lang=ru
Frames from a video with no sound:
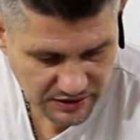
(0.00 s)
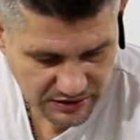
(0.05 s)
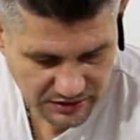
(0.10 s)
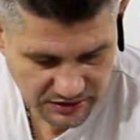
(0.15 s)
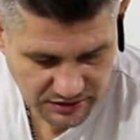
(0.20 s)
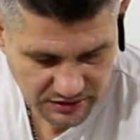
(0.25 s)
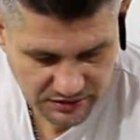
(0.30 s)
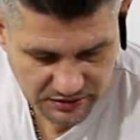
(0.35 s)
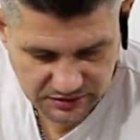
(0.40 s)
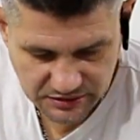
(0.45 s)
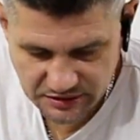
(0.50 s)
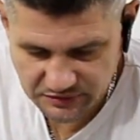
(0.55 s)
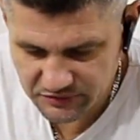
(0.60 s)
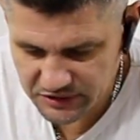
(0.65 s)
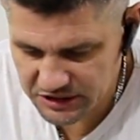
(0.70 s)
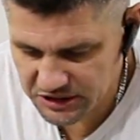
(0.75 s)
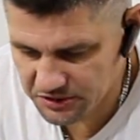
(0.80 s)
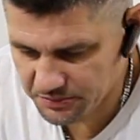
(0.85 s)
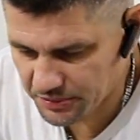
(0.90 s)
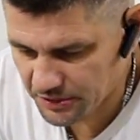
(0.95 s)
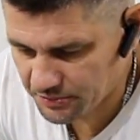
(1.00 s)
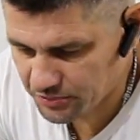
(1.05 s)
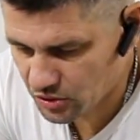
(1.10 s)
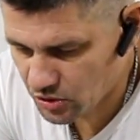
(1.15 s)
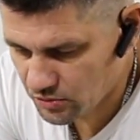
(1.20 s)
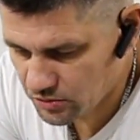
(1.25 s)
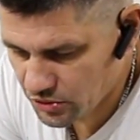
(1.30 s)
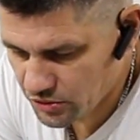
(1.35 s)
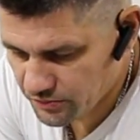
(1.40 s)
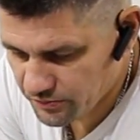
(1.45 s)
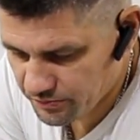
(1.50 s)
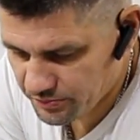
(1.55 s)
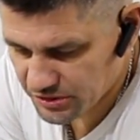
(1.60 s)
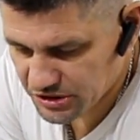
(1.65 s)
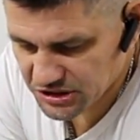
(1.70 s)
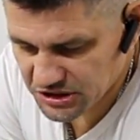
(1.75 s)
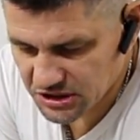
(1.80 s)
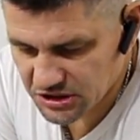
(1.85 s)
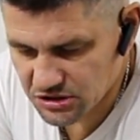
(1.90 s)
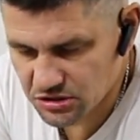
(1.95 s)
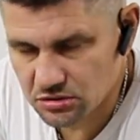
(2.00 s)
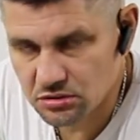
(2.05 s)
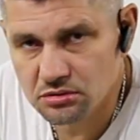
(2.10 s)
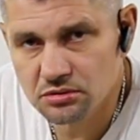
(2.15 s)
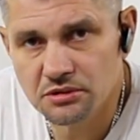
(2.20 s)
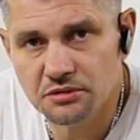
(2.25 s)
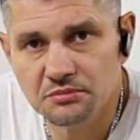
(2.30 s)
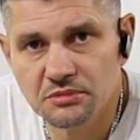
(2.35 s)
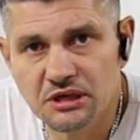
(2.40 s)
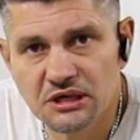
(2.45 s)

Э, давайте попробуем пескоструем,